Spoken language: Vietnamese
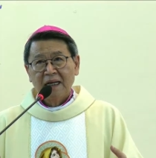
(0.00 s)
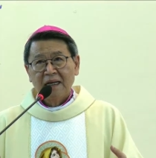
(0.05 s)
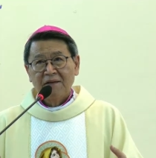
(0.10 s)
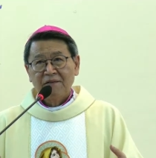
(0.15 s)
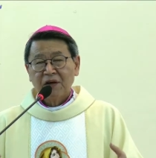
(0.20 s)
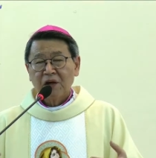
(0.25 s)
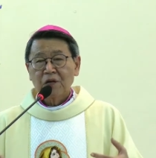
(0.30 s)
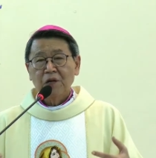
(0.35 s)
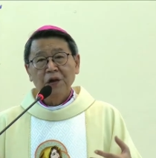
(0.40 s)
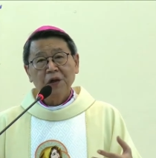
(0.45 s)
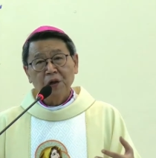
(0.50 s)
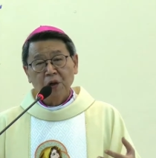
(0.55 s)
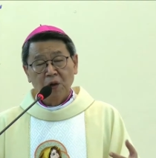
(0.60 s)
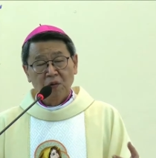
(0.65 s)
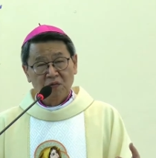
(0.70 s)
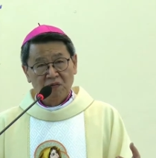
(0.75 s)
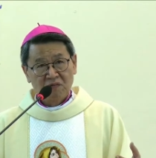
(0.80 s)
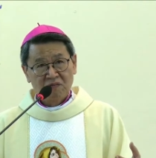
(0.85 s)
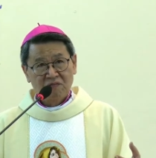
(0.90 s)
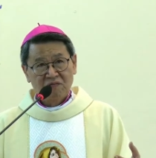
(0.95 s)
và cuối
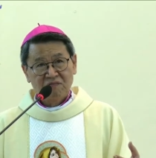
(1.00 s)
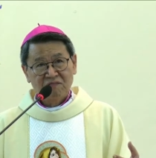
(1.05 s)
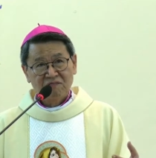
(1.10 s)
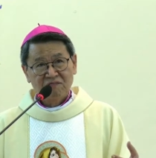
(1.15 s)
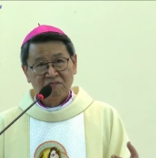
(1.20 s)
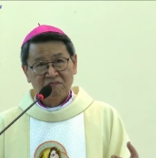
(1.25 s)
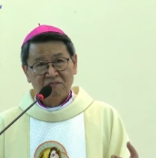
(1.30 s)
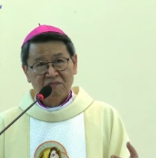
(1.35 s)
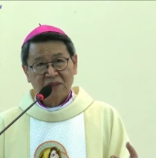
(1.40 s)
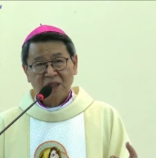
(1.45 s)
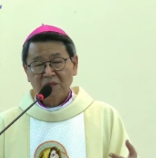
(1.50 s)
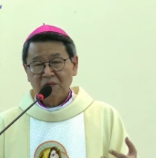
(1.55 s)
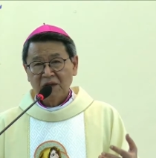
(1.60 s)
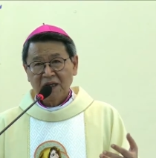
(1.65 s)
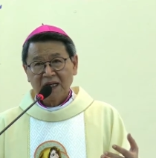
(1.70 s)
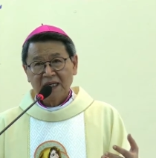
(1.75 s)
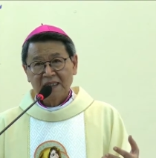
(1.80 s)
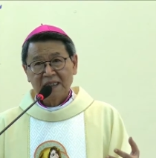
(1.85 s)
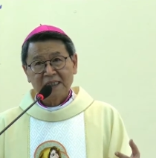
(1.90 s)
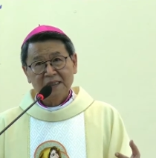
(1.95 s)
cùng năm
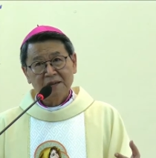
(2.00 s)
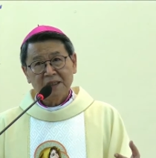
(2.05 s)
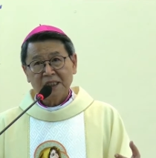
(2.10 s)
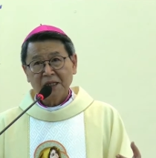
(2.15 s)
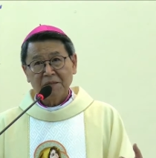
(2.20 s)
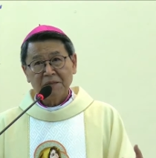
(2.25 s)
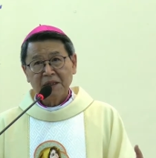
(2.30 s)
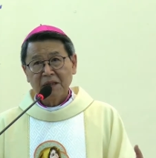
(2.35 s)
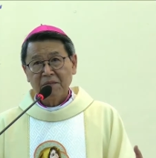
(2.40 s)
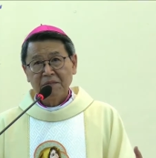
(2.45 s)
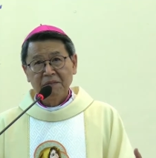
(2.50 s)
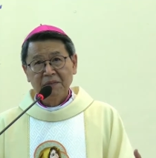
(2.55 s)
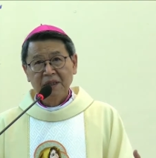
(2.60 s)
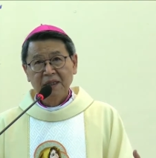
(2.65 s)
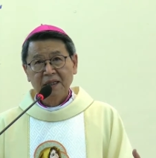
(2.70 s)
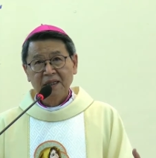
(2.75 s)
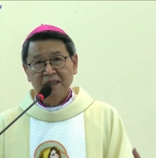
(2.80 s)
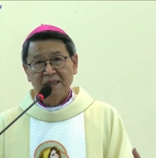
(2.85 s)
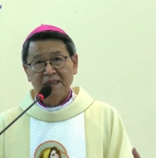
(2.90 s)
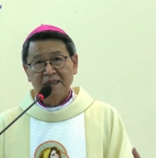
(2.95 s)

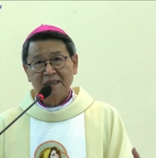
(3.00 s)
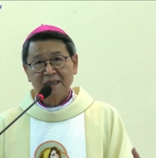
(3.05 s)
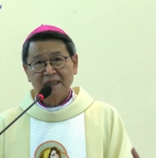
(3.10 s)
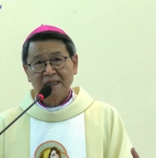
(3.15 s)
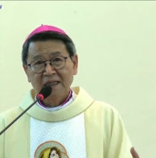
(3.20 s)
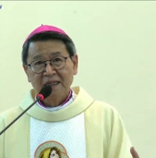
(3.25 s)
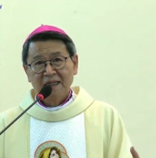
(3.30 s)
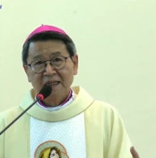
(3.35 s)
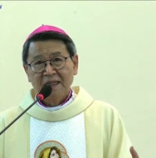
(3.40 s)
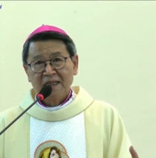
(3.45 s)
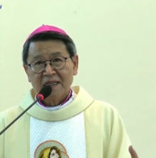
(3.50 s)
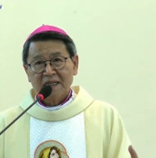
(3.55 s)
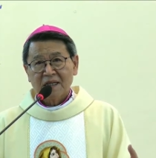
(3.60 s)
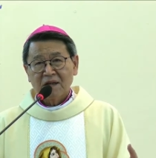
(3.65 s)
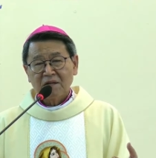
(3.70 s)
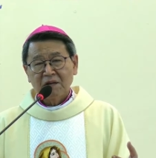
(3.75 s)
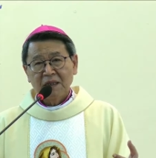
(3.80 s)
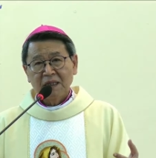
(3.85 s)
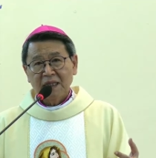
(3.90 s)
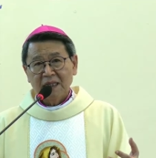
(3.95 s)
1950
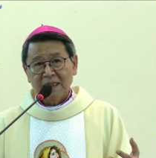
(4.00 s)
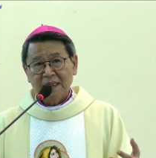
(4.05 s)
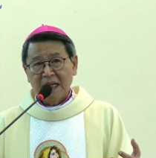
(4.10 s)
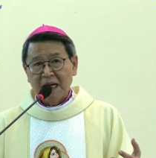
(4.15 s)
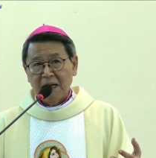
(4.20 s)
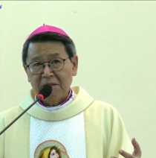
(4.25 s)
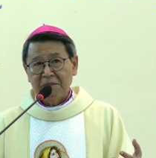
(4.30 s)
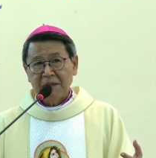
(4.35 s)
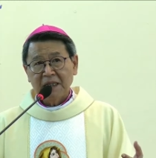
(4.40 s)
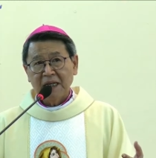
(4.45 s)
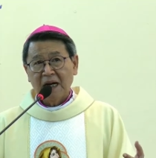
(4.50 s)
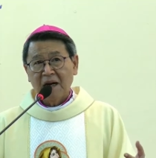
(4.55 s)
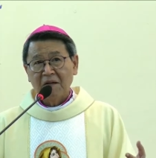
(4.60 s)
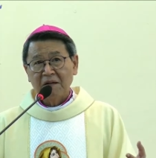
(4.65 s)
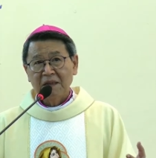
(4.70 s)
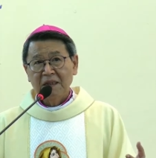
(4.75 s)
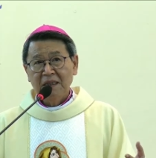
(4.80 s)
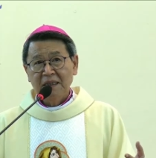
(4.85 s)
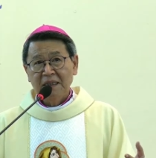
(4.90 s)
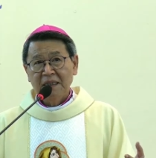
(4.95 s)
sau khi đã tham
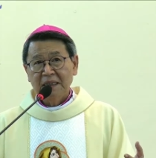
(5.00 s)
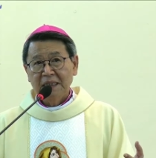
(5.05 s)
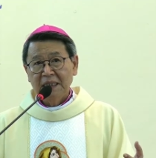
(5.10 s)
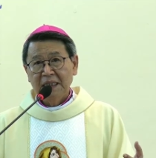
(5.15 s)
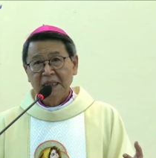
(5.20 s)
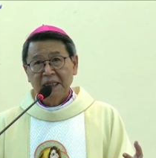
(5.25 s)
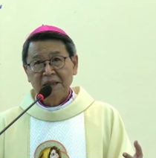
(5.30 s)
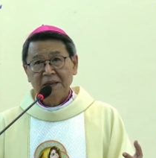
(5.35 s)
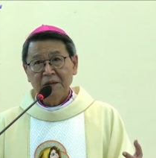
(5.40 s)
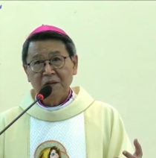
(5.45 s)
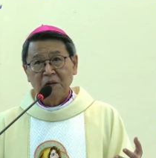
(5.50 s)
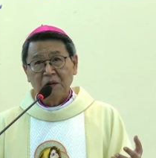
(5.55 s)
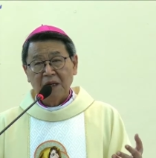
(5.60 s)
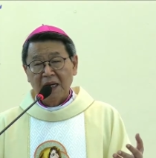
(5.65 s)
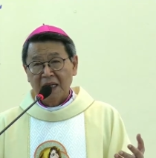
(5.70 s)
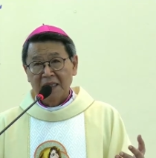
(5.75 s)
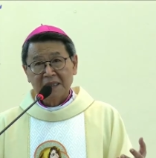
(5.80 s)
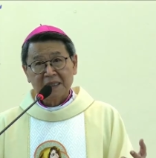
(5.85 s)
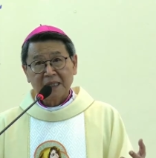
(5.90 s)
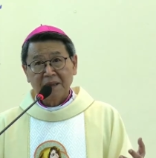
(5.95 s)
khảo ý kiến của
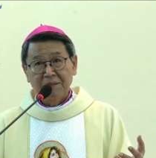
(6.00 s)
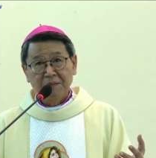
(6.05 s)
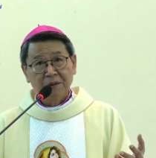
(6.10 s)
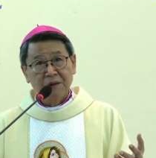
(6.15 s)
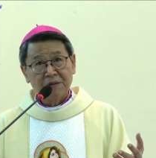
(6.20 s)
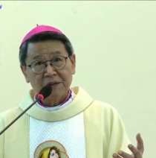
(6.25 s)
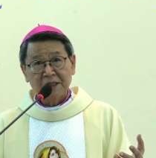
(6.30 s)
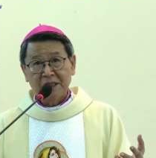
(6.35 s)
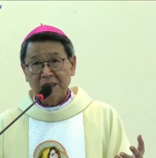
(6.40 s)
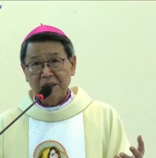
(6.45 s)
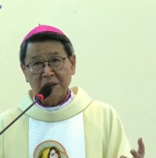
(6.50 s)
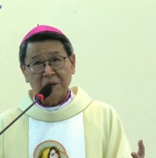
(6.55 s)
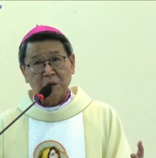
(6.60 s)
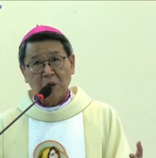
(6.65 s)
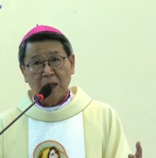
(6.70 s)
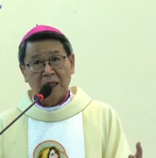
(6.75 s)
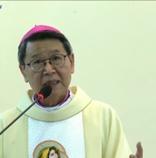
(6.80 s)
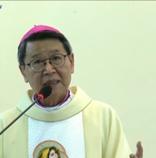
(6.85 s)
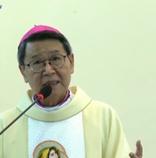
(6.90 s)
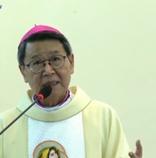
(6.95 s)
hàng giám mục trên
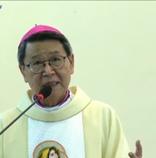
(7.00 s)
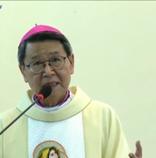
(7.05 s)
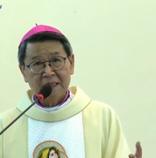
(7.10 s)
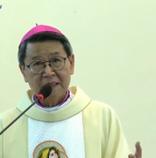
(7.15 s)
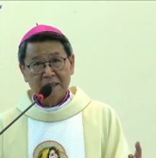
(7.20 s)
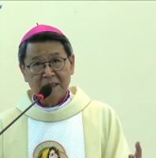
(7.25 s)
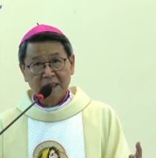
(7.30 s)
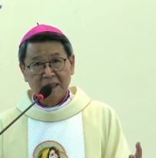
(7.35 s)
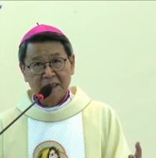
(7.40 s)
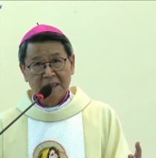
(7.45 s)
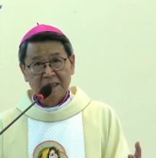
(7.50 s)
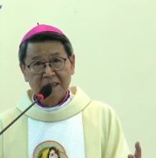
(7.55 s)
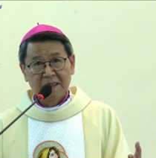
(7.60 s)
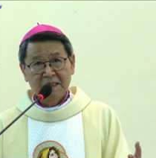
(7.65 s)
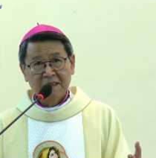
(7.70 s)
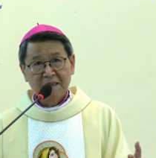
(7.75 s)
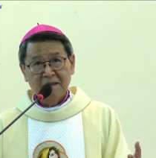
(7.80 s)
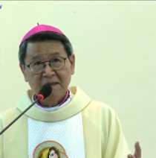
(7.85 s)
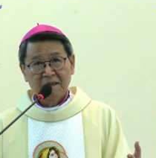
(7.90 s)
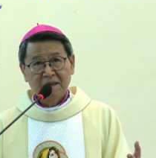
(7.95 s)
toàn thế
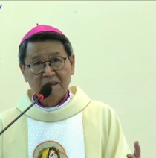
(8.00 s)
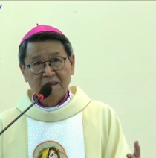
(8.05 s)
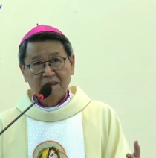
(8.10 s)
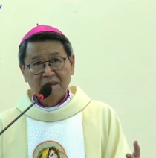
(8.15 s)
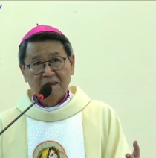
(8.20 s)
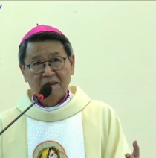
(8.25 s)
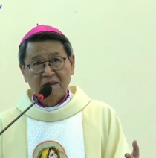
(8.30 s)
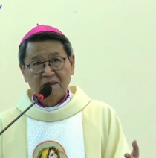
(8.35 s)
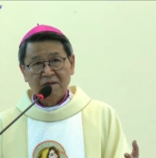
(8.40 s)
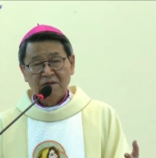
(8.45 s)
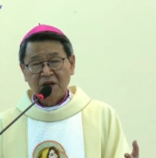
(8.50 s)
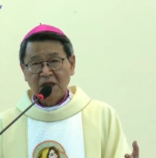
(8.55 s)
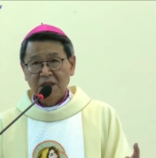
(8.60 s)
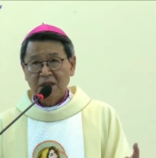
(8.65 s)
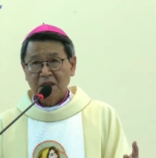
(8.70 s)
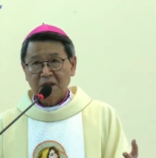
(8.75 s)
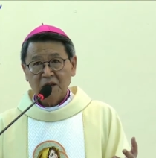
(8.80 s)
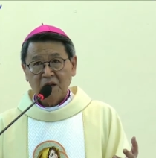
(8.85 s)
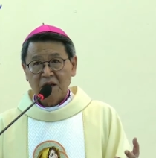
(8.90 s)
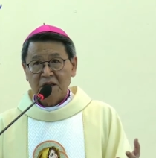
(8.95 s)
giới và
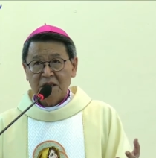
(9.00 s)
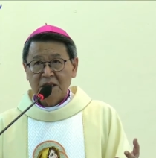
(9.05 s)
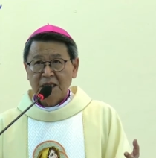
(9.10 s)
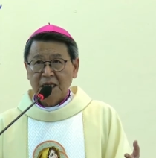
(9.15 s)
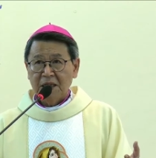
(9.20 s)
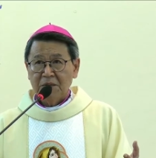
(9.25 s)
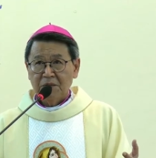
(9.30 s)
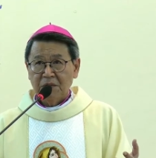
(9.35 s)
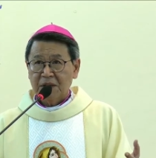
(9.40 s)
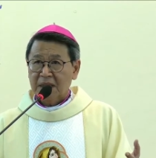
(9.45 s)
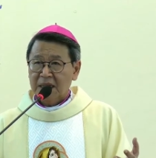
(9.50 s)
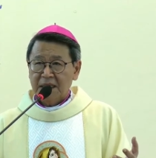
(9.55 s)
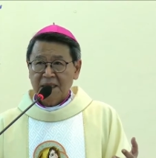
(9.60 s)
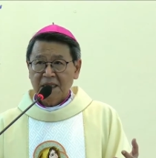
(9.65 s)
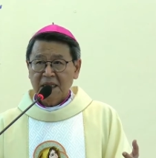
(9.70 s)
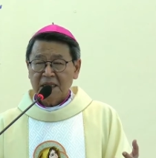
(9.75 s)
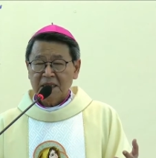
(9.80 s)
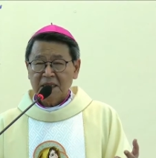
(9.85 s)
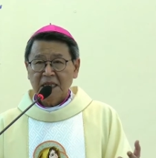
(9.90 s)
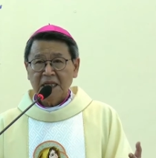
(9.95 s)
được đón nhận một cách
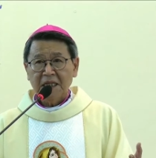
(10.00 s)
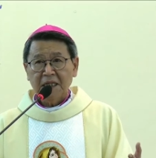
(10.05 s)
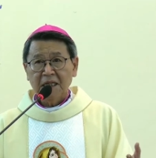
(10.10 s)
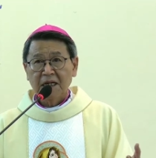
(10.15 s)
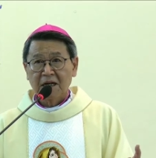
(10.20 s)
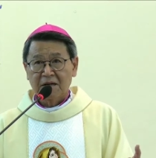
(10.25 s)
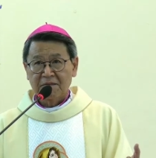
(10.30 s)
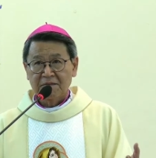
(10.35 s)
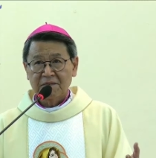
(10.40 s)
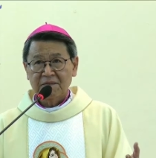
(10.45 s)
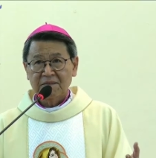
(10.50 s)
rất tích cực